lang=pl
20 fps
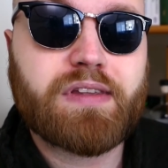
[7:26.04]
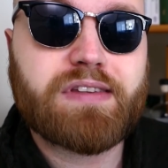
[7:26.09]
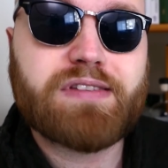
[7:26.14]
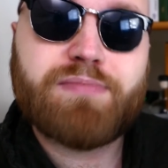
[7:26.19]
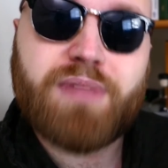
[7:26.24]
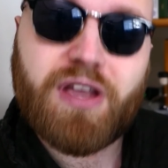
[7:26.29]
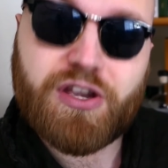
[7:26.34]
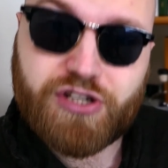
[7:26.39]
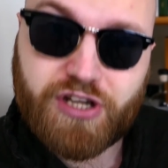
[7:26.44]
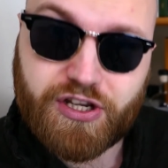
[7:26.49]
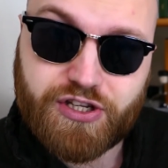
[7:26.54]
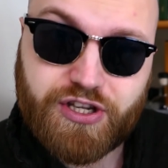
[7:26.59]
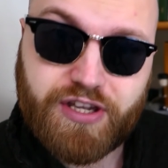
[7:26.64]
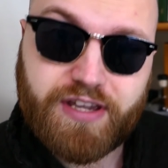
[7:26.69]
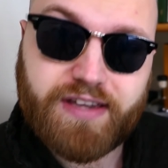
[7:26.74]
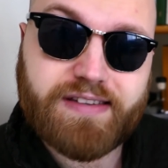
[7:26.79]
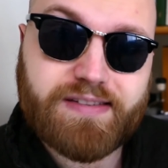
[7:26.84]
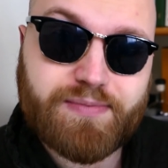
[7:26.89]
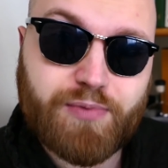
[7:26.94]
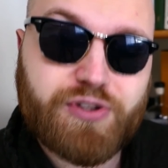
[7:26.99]
zmiesza się
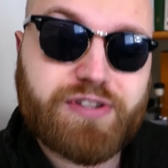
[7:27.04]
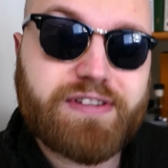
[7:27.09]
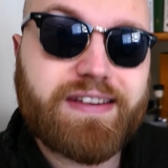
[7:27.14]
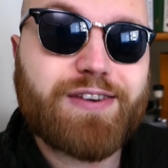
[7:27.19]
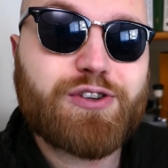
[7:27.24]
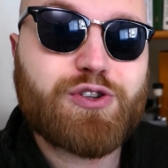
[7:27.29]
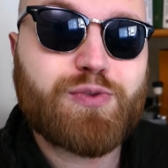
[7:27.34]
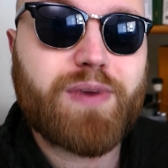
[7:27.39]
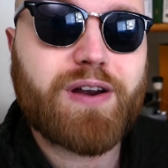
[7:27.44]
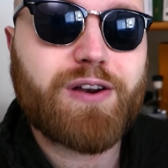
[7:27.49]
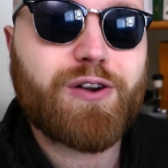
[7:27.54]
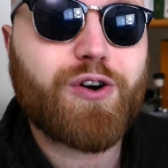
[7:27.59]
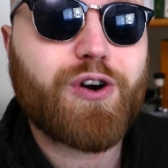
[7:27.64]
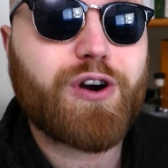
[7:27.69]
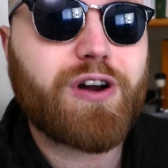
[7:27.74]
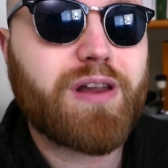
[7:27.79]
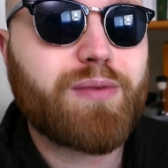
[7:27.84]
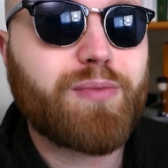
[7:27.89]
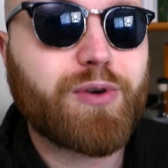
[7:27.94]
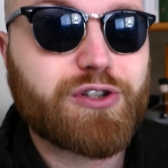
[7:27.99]
je z mocniejszym
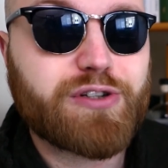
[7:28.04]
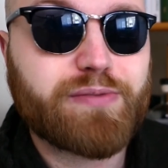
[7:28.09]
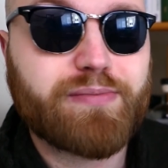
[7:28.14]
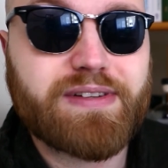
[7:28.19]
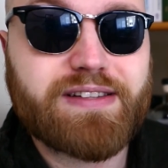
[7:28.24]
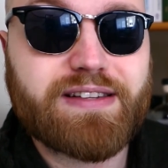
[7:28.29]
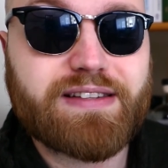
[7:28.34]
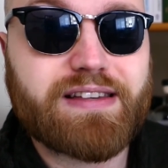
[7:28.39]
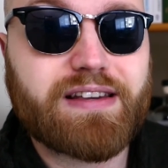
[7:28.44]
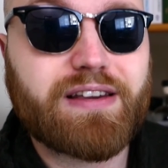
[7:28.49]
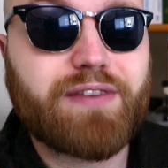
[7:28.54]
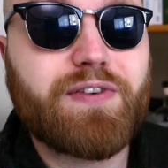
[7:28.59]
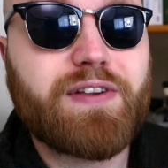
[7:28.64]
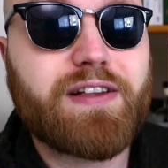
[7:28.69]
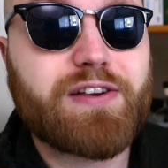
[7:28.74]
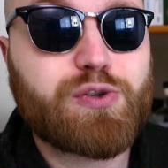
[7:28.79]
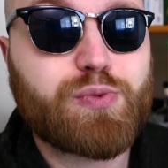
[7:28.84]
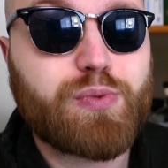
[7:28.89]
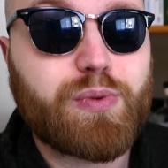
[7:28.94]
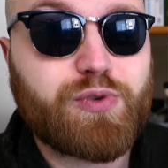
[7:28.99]
alkoholem, o czym będzie za
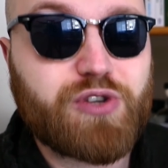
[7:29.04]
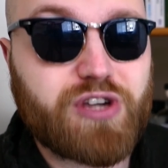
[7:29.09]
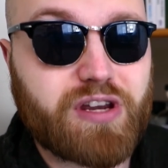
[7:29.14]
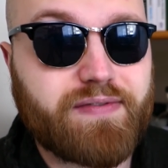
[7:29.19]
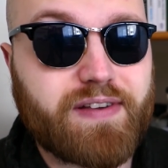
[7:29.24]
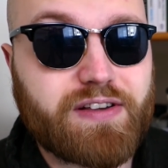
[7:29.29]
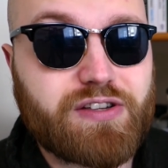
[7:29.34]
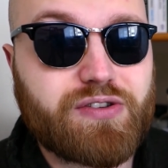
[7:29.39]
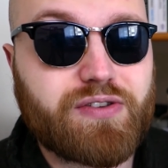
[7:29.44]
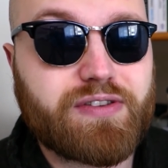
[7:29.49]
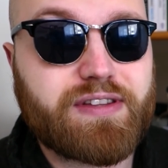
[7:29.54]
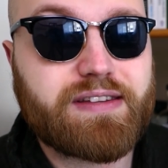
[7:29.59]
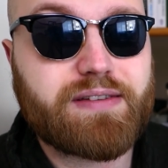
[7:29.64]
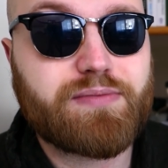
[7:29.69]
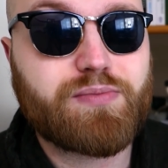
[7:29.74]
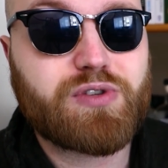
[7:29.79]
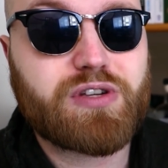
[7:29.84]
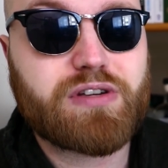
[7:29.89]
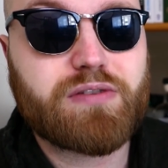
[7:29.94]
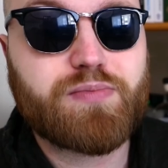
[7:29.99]
chwilę, żeby przerwać, tą,
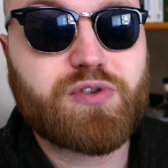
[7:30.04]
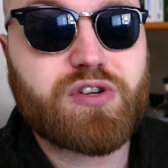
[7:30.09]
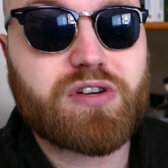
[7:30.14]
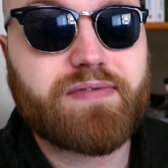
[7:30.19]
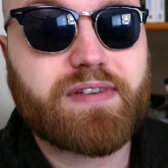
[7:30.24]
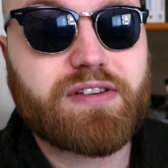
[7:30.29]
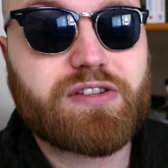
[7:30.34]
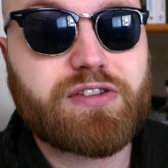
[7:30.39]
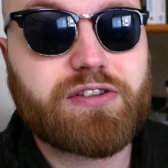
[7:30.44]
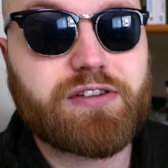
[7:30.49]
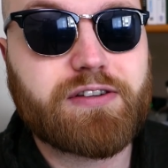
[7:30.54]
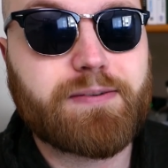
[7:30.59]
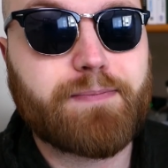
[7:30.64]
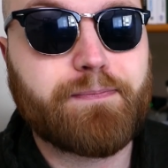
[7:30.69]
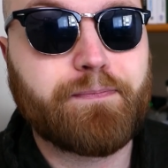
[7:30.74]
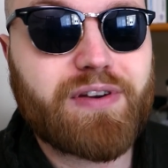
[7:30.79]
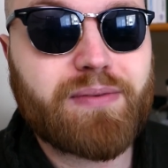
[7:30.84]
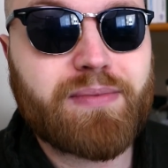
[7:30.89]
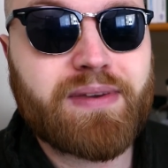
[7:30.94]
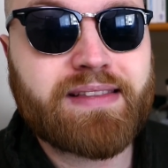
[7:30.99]
przerwać
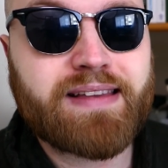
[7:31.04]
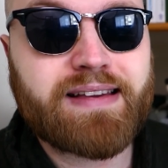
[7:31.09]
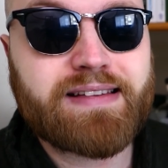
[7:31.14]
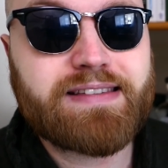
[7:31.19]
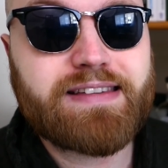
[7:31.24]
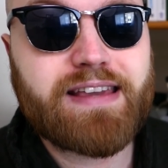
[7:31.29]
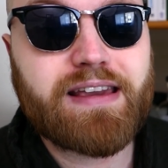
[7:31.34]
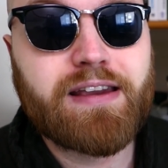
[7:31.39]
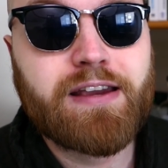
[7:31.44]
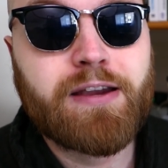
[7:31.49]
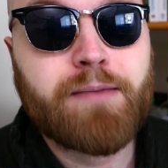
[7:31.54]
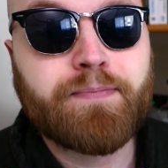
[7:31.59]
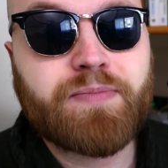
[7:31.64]
fermentację.